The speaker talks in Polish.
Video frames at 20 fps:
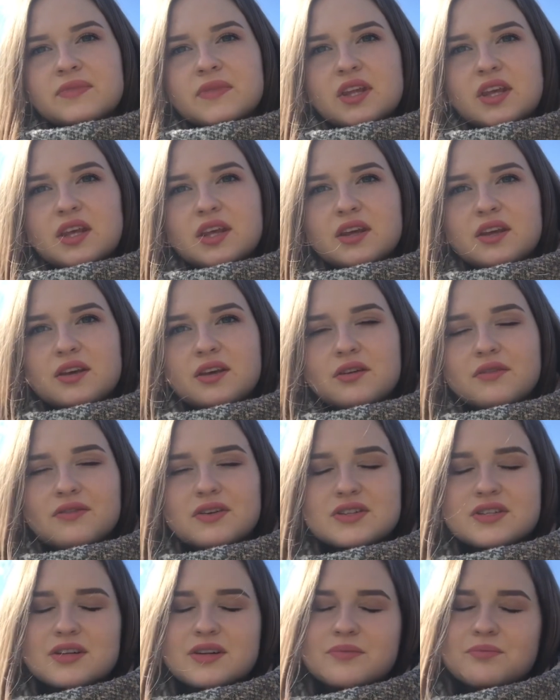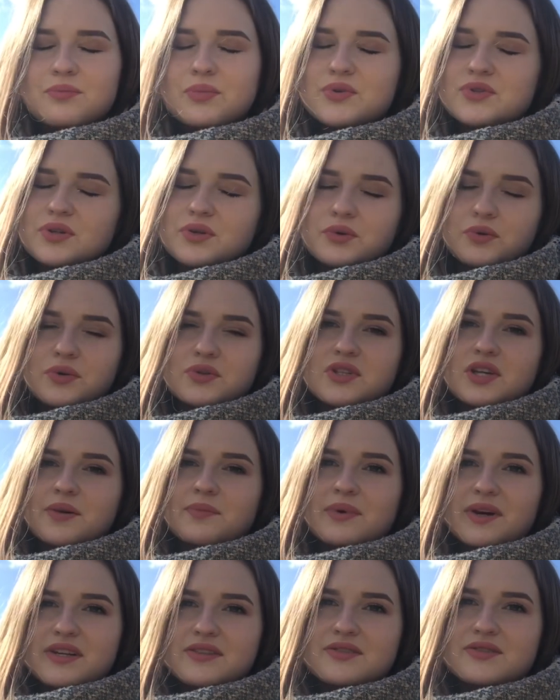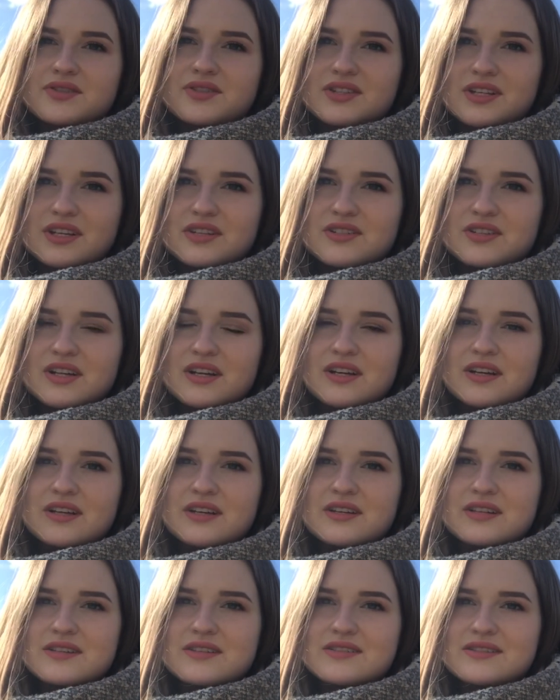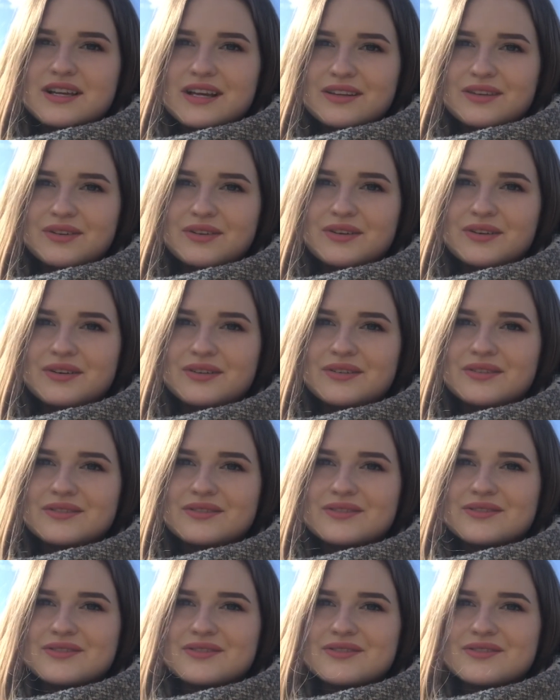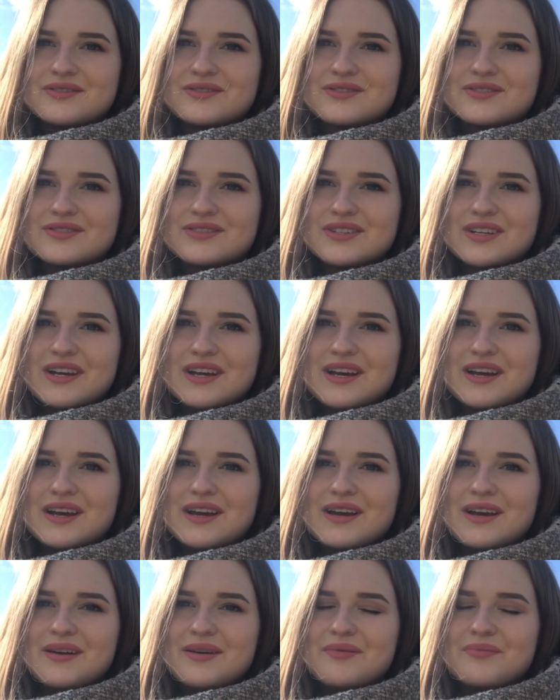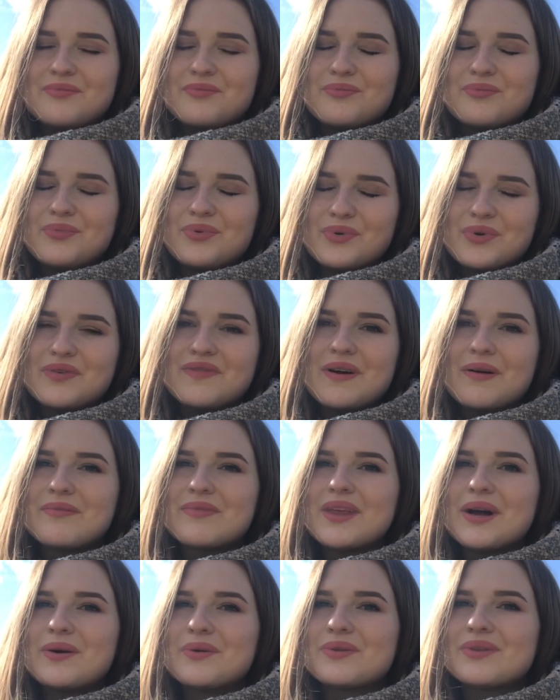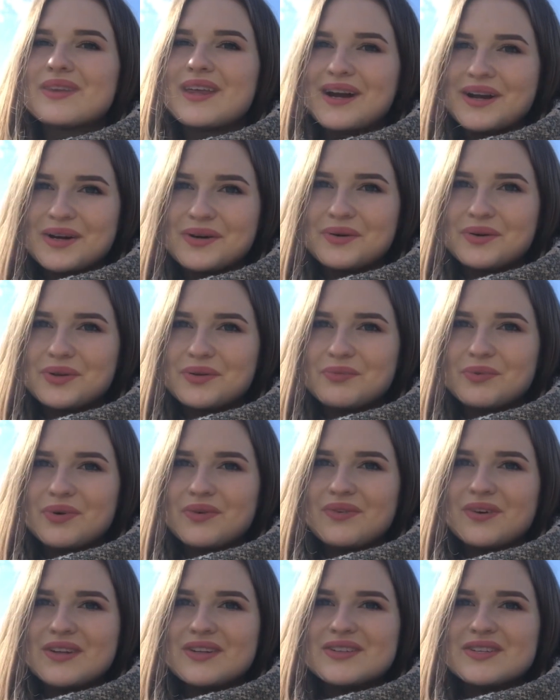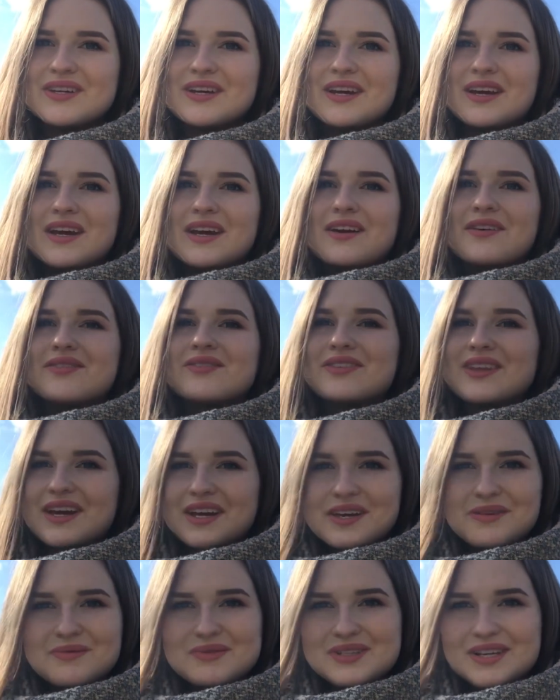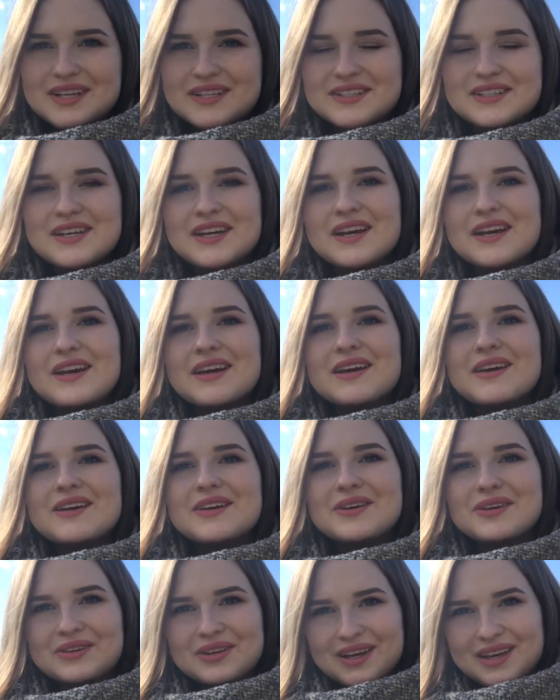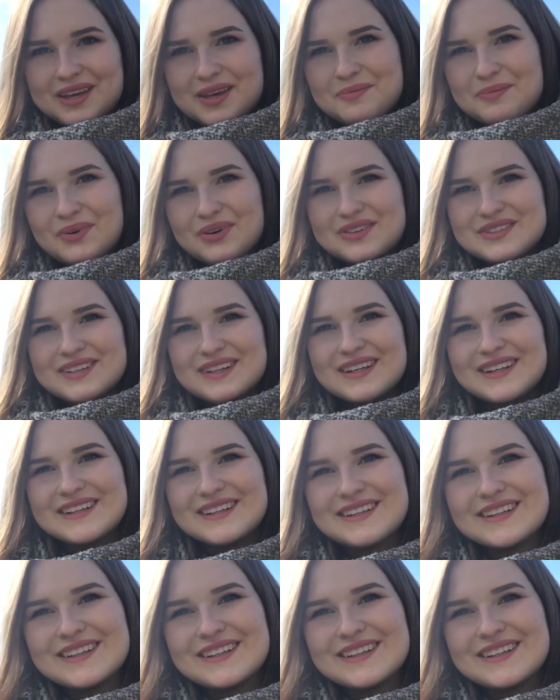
I właśnie podziękujcie bardzo szczerze za to, że Bóg Wam dał taką odpowiedź w takim czasie i o takiej porze.